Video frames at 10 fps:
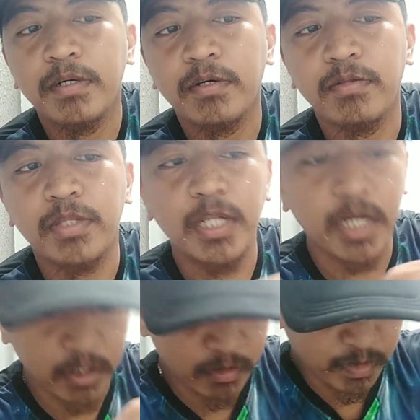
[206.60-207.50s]
konti lang
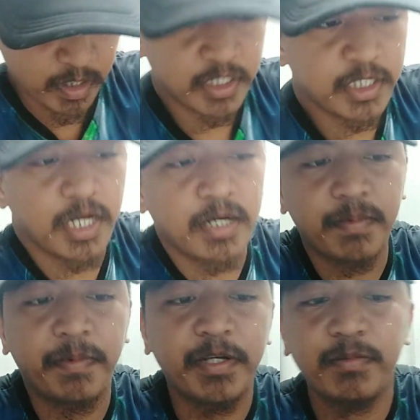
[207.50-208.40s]
yung press niya
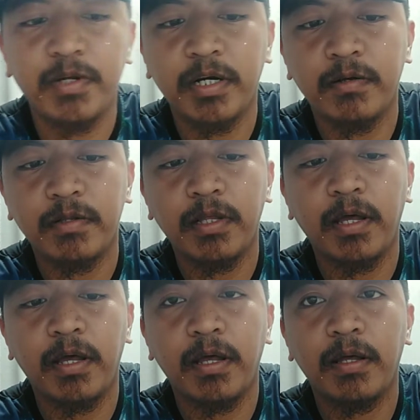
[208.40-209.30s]
press mo ng konti
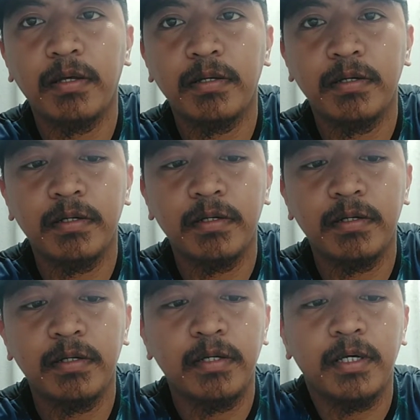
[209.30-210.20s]

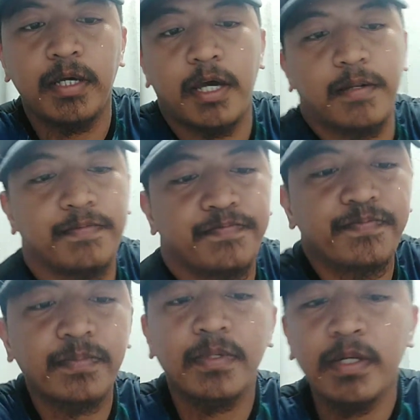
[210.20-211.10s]
yan
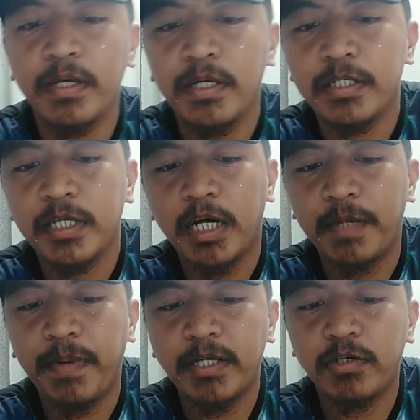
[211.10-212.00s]
saka
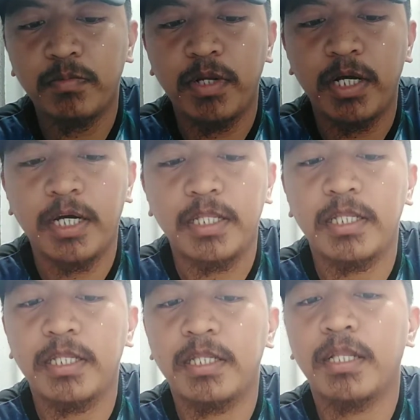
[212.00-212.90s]
ipasok mo na agad
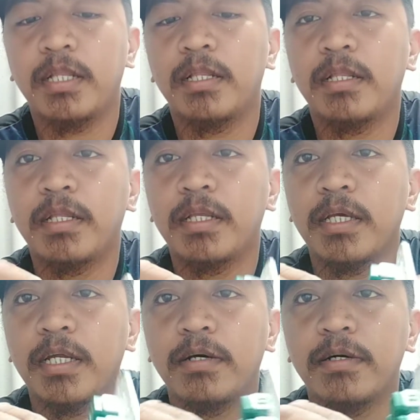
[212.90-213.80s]

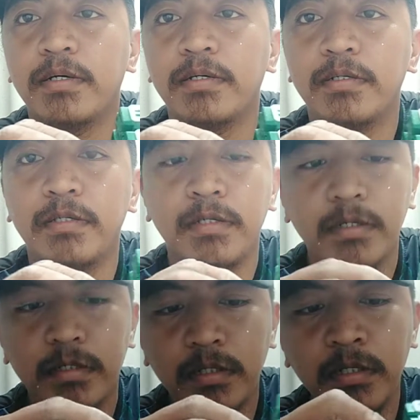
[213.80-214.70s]
yan o
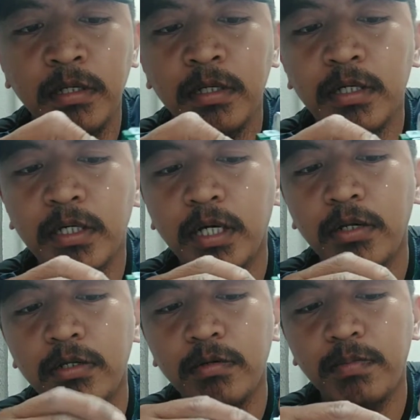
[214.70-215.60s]

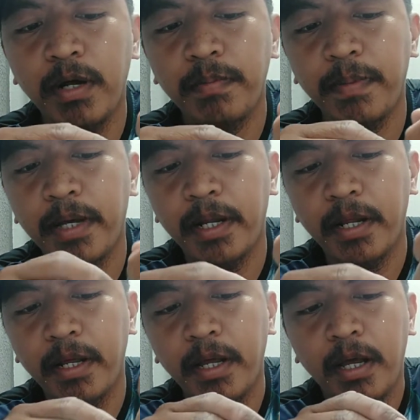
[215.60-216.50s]
ganun yung wrapper
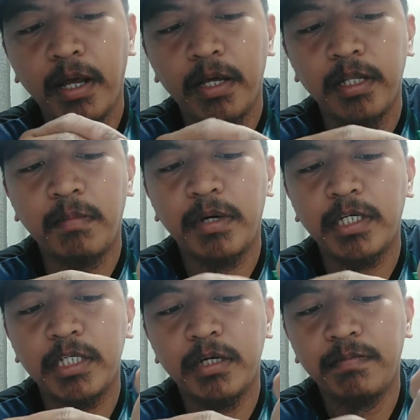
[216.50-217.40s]
na
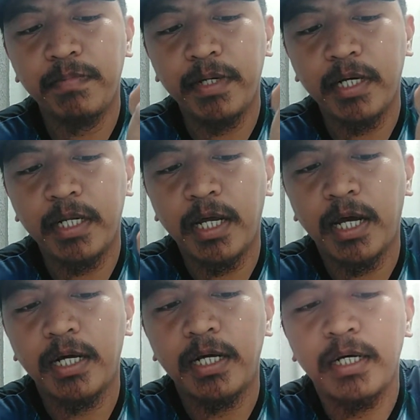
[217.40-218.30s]
magja-jumper ka ng
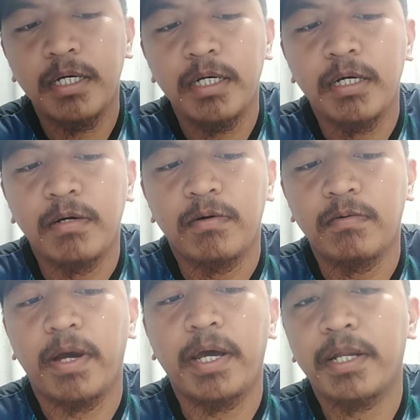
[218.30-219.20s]

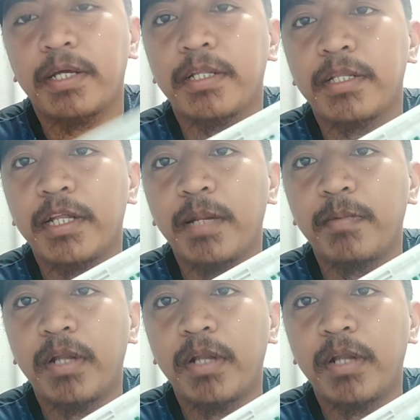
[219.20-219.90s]
wire ganun mo